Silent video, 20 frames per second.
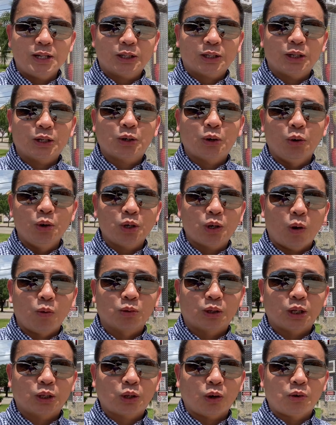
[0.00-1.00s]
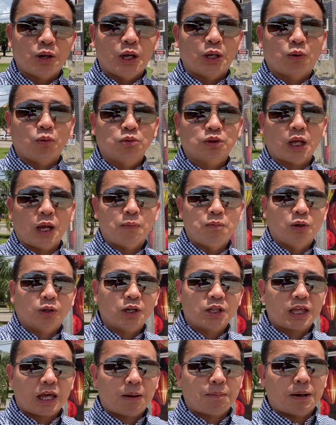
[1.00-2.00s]
thì cuối cùng thì Tony cũng tìm được cái
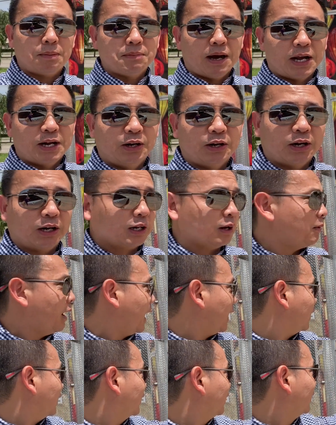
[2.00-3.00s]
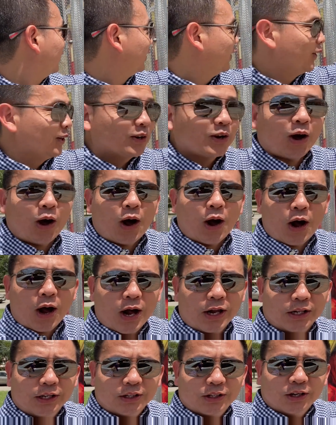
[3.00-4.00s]
xe bánh mì rồi nè các bạn đó
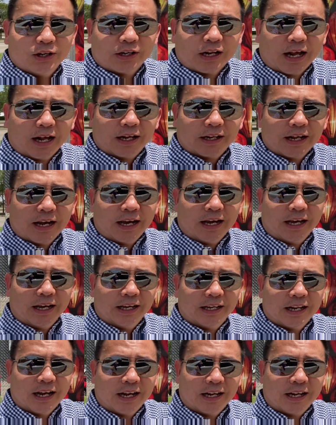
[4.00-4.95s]
thấy chưa nè đây đây